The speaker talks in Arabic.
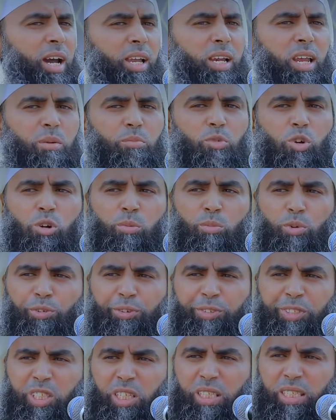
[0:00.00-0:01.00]
يعلم
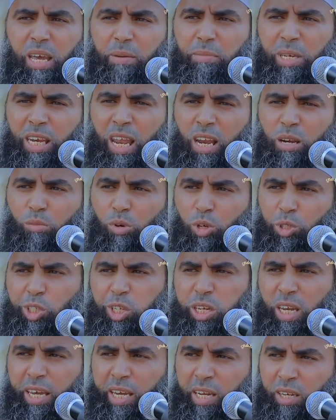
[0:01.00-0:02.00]
المفسد من
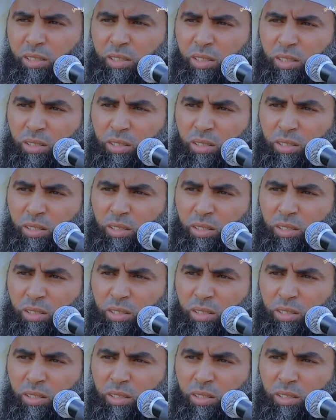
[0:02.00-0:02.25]
المصلح